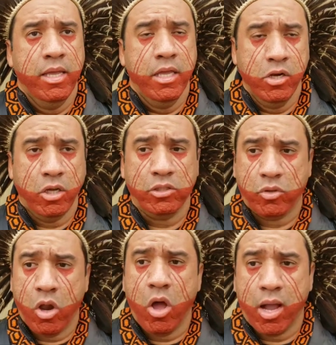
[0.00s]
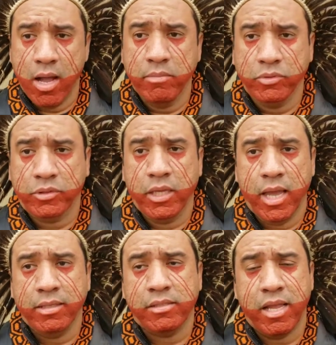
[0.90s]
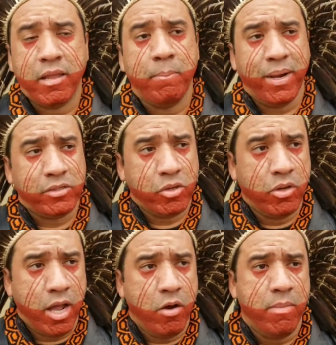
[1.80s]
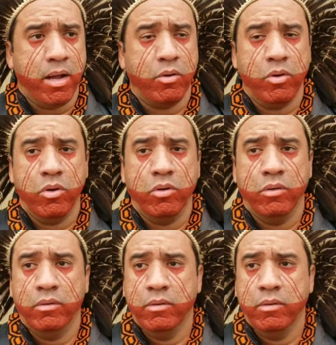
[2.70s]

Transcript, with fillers: E nós colocamos que eles têm que pressionar o Macron